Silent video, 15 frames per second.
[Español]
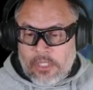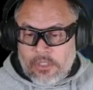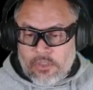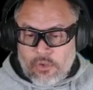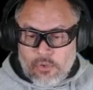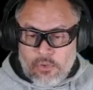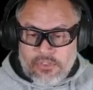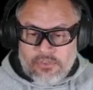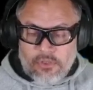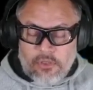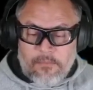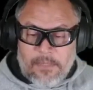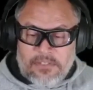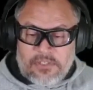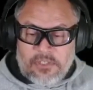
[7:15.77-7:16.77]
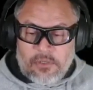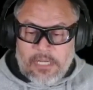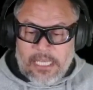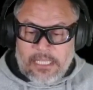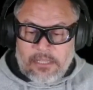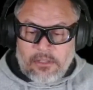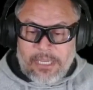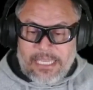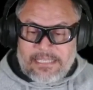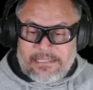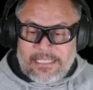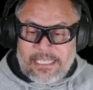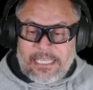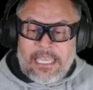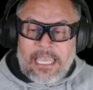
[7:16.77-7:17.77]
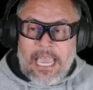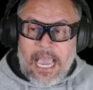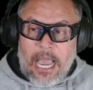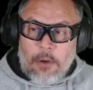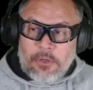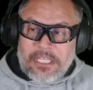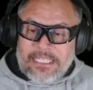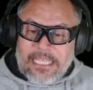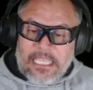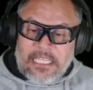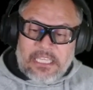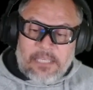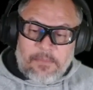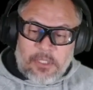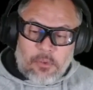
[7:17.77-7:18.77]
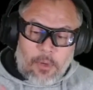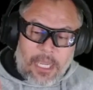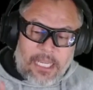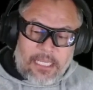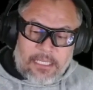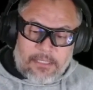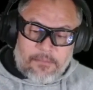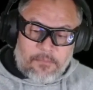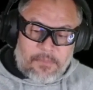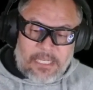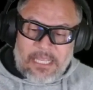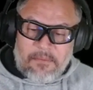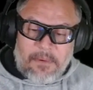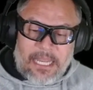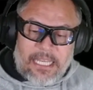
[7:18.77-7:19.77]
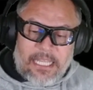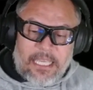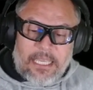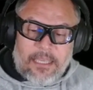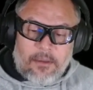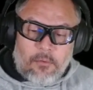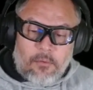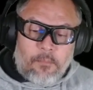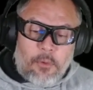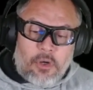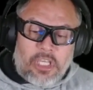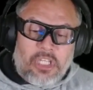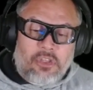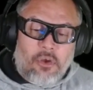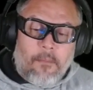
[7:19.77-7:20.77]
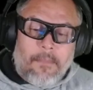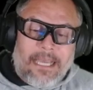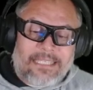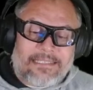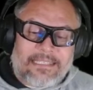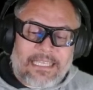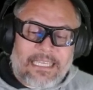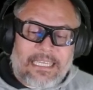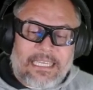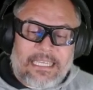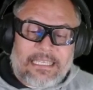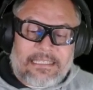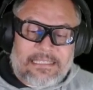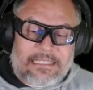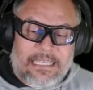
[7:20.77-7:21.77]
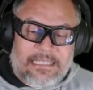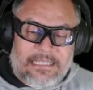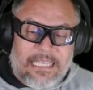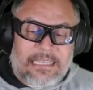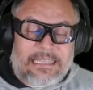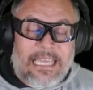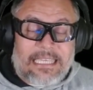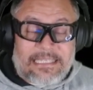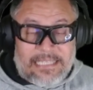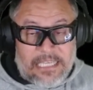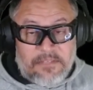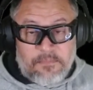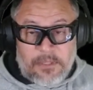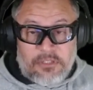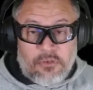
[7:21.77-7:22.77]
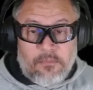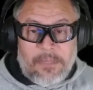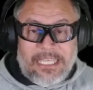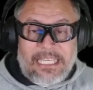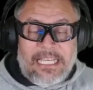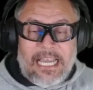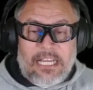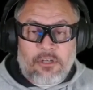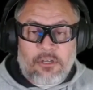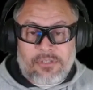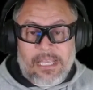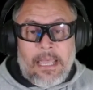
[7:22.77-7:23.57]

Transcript: yo lo estoy mencionando. Este ahorita individual le vale un poquito más de 66 pesos mexicanos.